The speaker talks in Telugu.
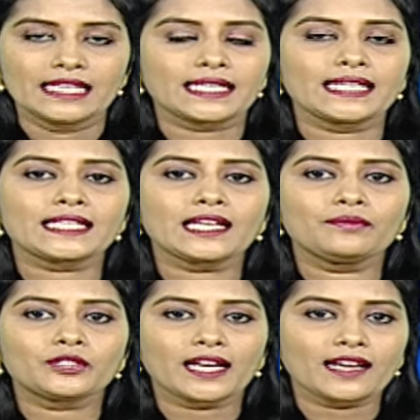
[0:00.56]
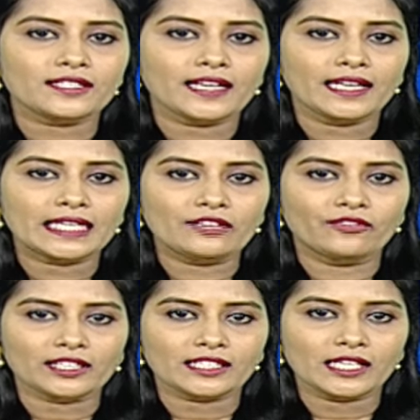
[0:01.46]
శ్రీశైలం జలాశయానికి
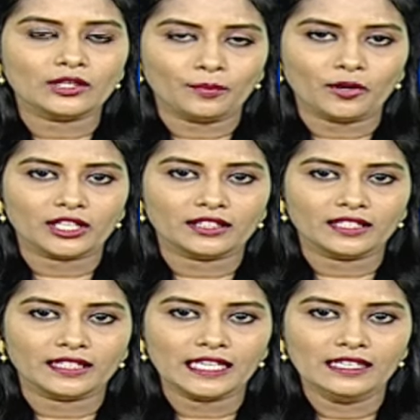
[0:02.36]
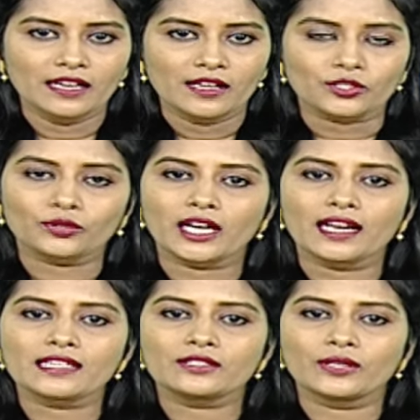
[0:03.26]
వరద నీరు పోటెత్తింది
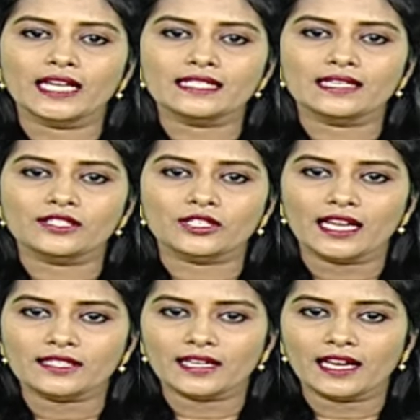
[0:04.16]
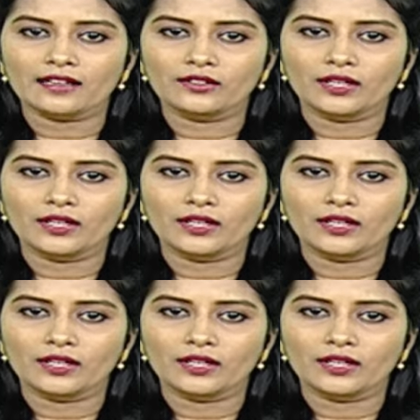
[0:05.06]
జూరాల సుంకేసుల జలాశయాల